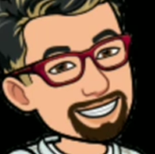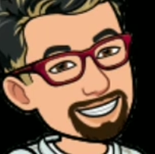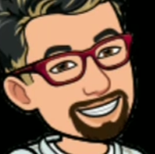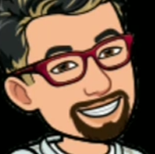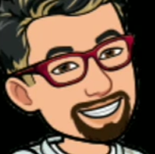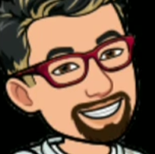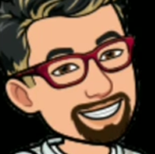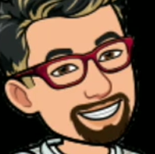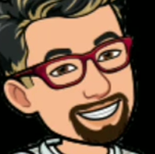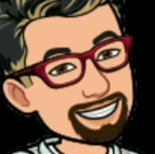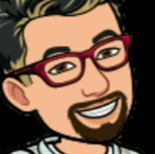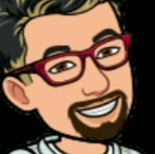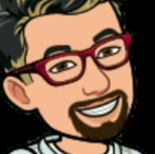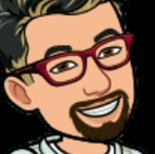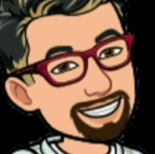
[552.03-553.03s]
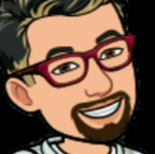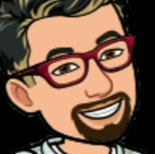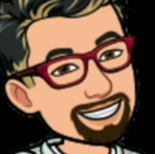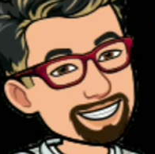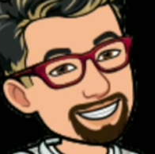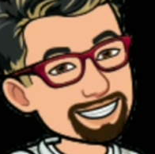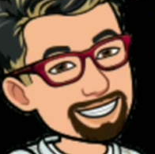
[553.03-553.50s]
doon sa wallet address na
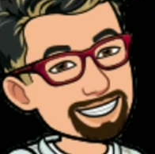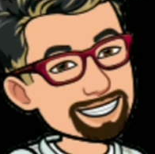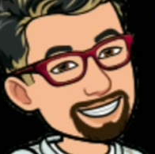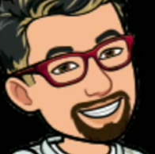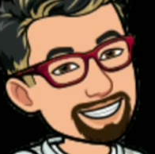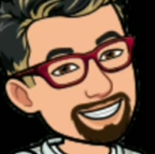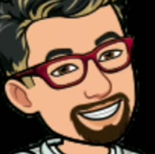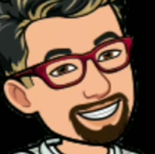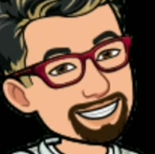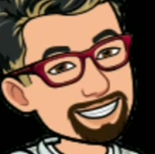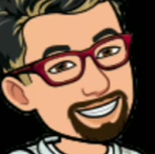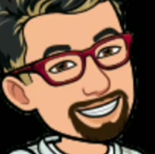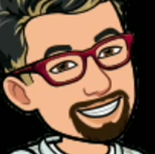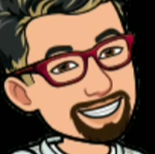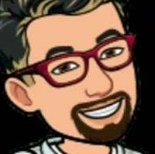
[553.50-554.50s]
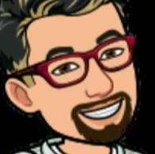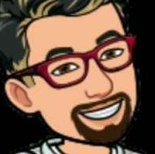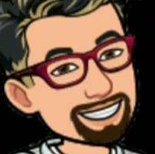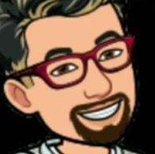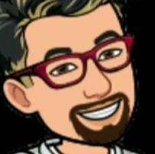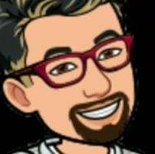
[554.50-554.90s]
binigay nila. Click mo send.